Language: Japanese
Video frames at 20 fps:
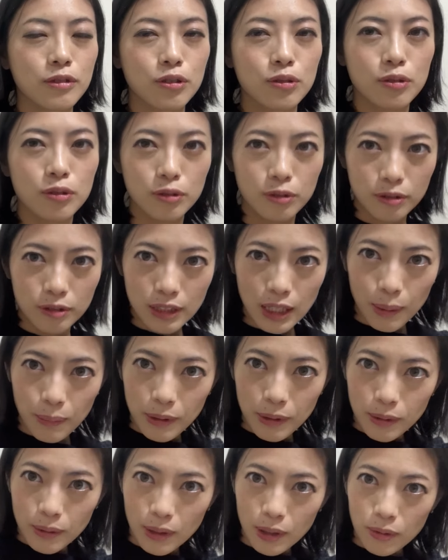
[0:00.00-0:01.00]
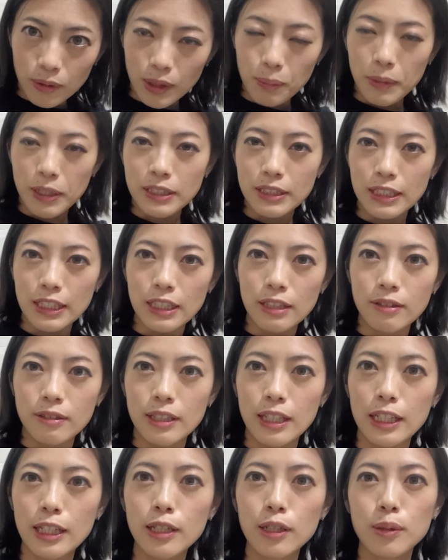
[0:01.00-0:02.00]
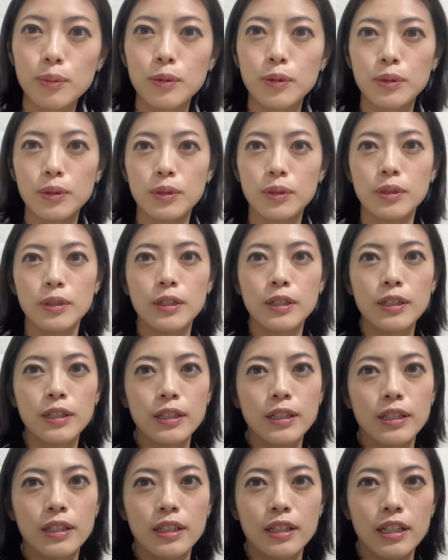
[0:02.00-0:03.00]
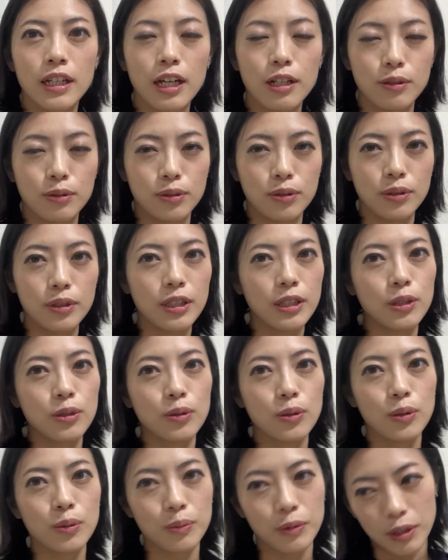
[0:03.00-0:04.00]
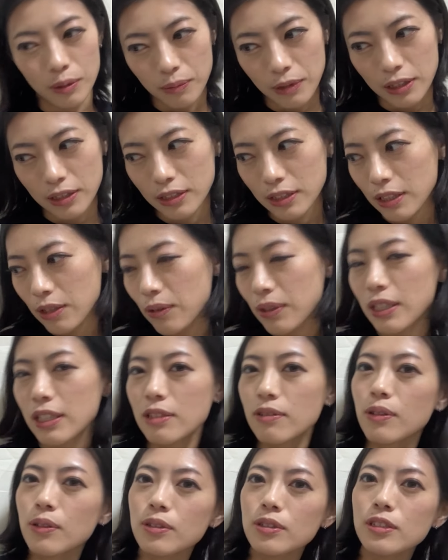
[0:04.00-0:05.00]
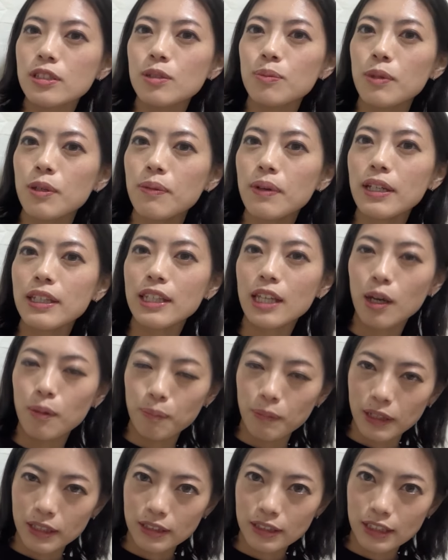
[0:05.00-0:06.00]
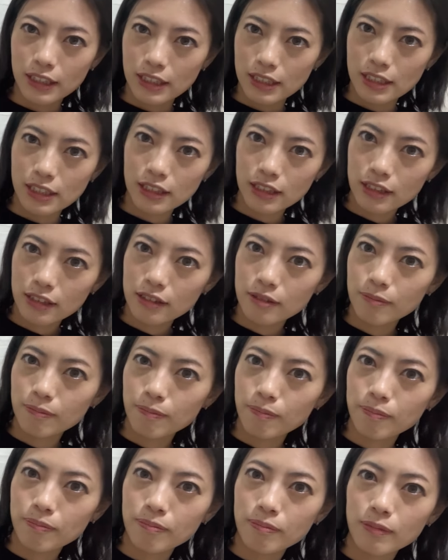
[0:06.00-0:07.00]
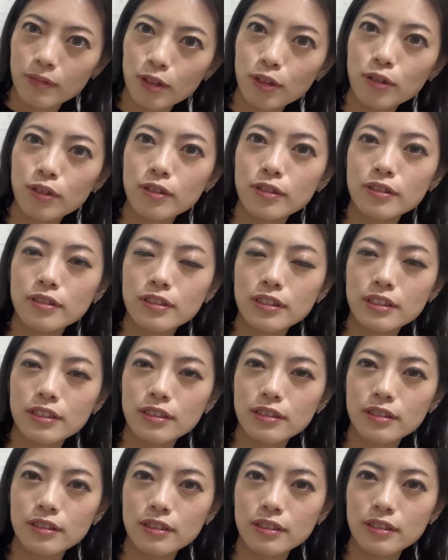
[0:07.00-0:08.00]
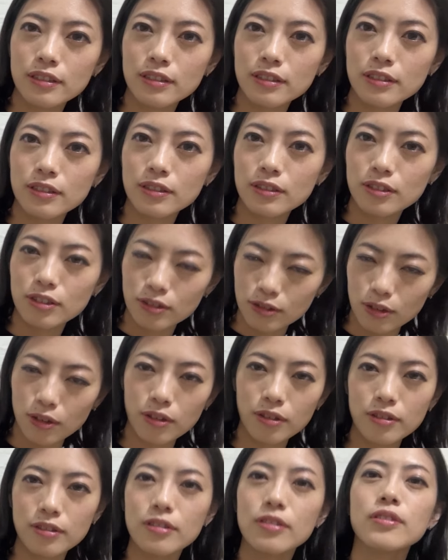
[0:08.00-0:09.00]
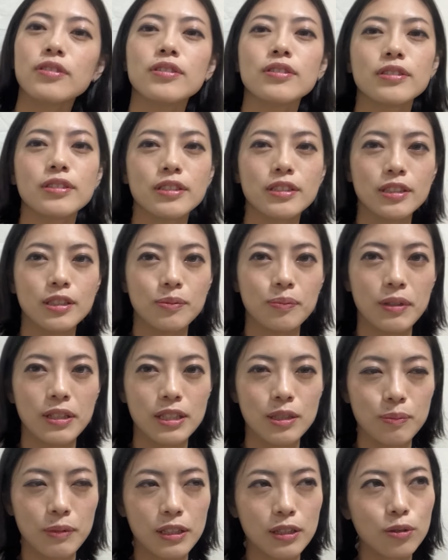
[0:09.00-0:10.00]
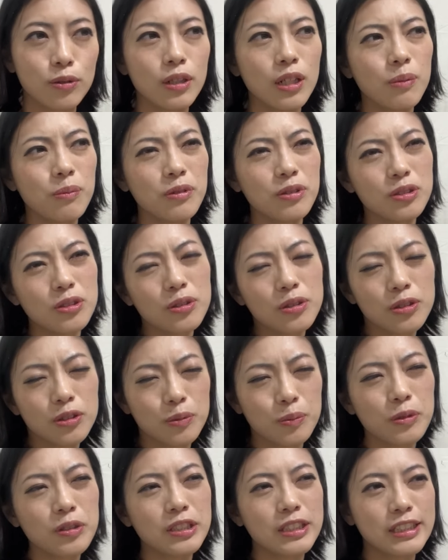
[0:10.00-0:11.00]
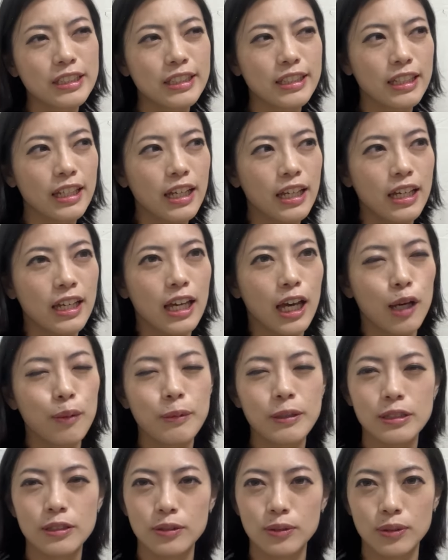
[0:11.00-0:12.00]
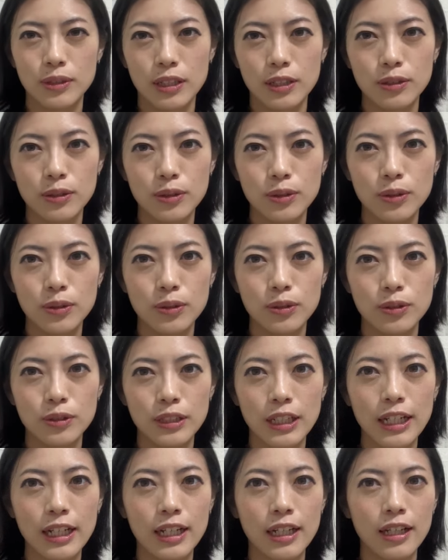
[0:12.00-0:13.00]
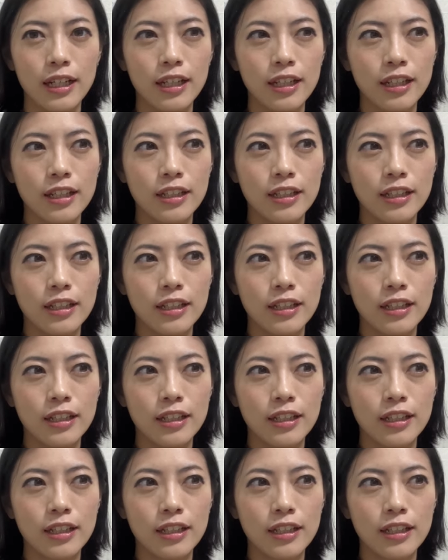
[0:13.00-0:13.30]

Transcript: こう壁とかをねマスキングできるものあるといいと思います。で私はおすすめはキャンバス生地の布をおすすめします。これもちょっともし Amazon とかそういうところなんか